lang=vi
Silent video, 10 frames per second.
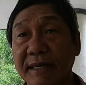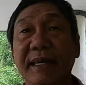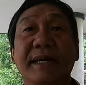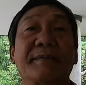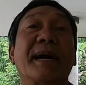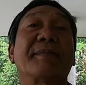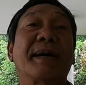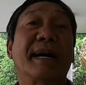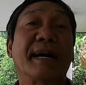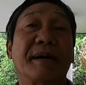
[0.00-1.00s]
đó là ba
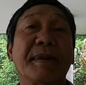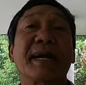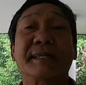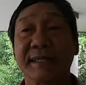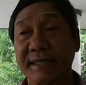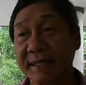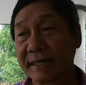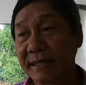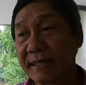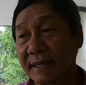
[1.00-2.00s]
bà ba người
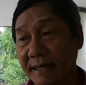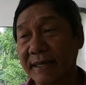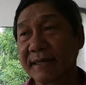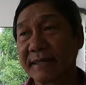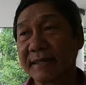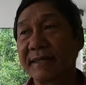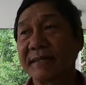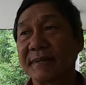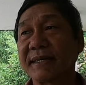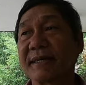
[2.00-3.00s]
dạ à, đó
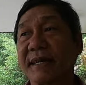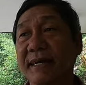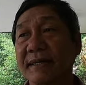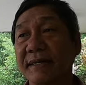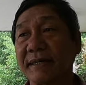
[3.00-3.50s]
ba người thì vợ.